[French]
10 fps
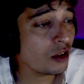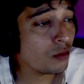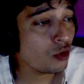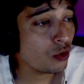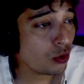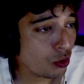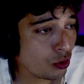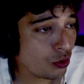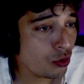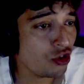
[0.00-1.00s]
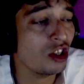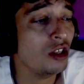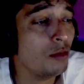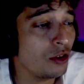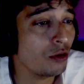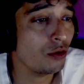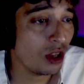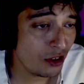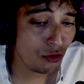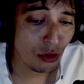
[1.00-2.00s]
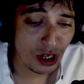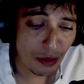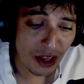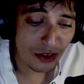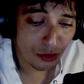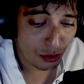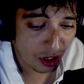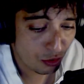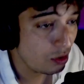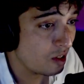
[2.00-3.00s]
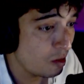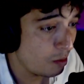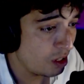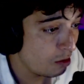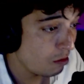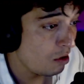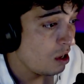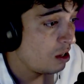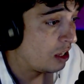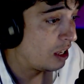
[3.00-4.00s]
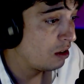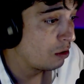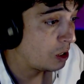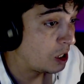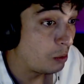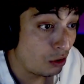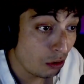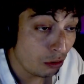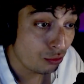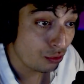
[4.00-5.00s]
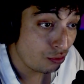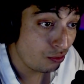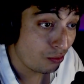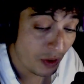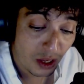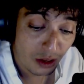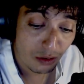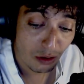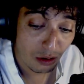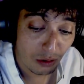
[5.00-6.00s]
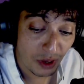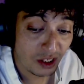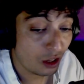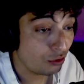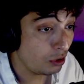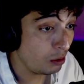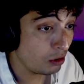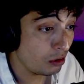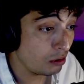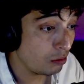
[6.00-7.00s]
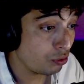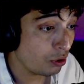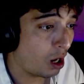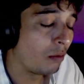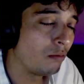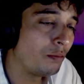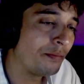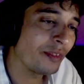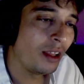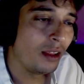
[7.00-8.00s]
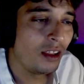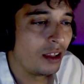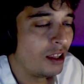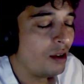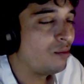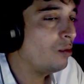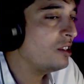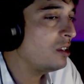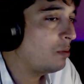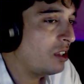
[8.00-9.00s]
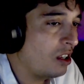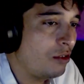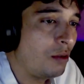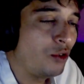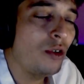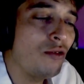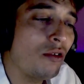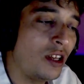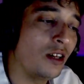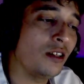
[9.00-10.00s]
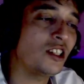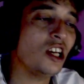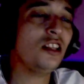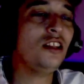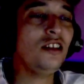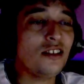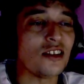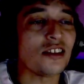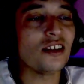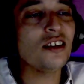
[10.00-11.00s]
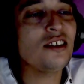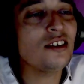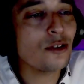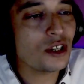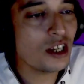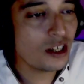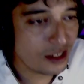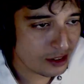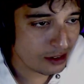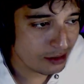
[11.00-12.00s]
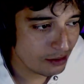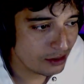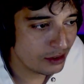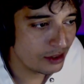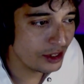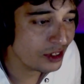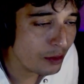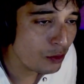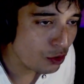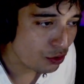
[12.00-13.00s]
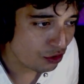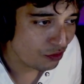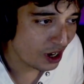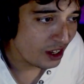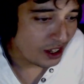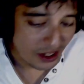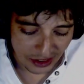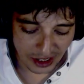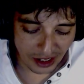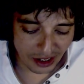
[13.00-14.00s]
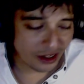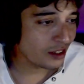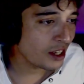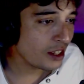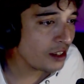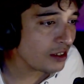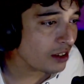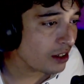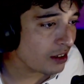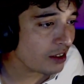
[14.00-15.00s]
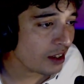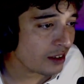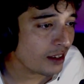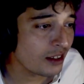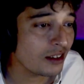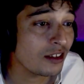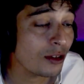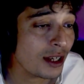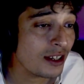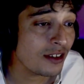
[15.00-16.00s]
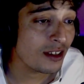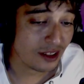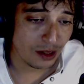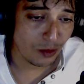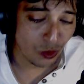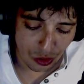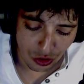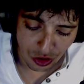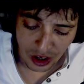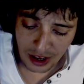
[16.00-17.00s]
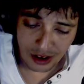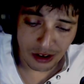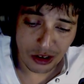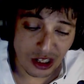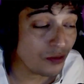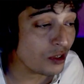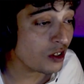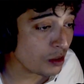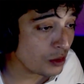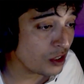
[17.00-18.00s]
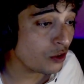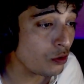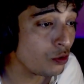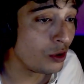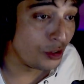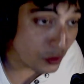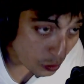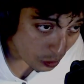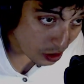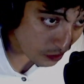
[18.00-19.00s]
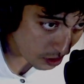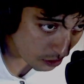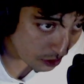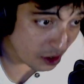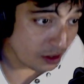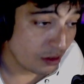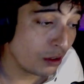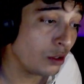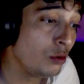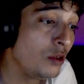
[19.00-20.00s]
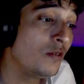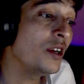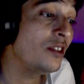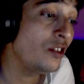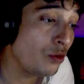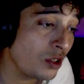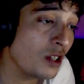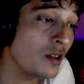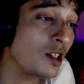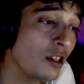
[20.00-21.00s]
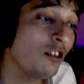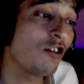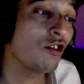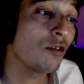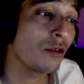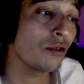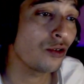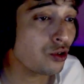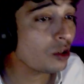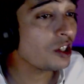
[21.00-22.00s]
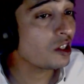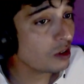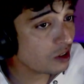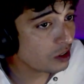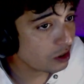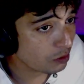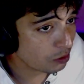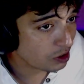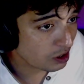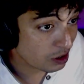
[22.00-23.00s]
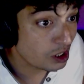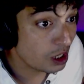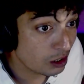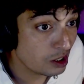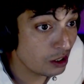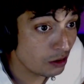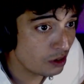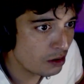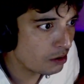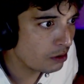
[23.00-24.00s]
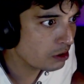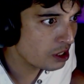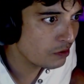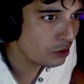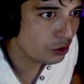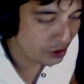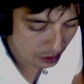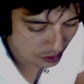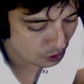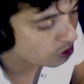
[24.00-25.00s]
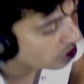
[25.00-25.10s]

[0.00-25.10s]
homme de gauche, animateur de radio à la base, de radio ici maintenant, et qui maintenant, du coup, fait bah, des radios libres. Hein, pour... pour moi, c'est pas des radios libres. Soyons clairs. Kali, c'est un éditorialiste d'extrême gauche. Voilà, c'est Cali, euh, c'est ça, c'est un éditorialiste d'extrême gauche euh, qui fait des émissions où il donne son avis, euh, où il va discuter avec les gens sur les thématiques donc qu'il évoque dans ses émissions et